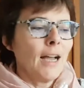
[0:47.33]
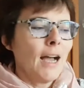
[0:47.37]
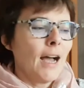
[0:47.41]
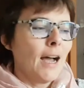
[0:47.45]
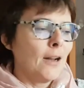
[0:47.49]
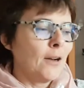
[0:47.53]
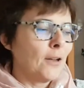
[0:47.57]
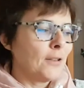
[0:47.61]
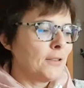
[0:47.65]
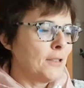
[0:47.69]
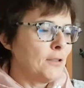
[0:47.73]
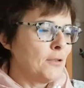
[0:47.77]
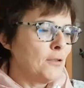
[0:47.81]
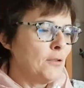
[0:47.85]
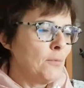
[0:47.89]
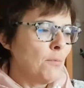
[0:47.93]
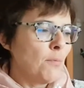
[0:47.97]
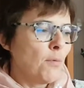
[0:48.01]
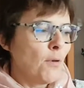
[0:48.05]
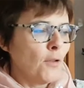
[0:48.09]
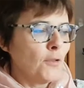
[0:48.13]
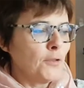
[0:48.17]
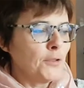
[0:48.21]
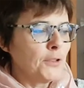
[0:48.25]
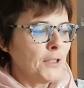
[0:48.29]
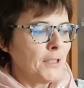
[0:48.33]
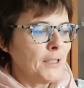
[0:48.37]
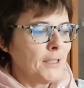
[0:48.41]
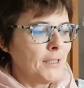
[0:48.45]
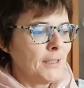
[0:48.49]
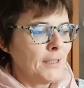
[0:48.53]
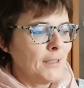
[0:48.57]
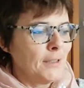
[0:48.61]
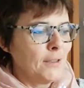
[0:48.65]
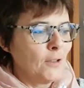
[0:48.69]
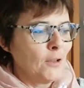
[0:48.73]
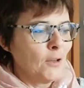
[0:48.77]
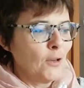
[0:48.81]
Alors c'est une plante
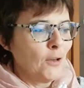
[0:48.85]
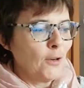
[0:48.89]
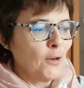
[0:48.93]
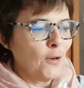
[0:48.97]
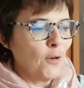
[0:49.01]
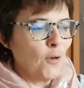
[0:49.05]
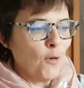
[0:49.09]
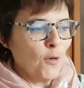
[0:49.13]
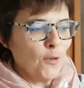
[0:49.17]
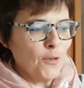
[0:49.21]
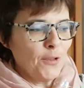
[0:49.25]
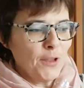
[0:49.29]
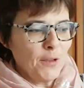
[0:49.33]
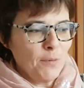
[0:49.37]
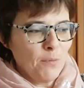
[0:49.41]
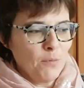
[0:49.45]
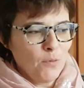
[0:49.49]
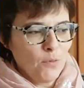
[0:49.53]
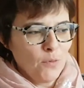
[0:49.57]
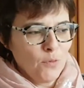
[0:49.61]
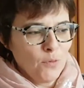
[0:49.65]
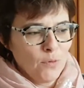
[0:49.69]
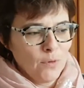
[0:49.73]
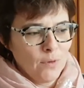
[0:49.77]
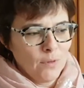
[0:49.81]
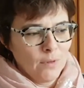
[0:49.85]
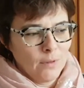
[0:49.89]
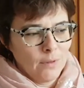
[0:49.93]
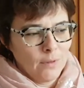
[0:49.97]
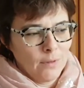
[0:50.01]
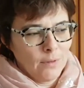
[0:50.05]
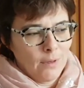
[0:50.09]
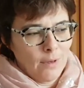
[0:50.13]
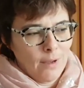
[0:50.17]
qui euh, au début euh,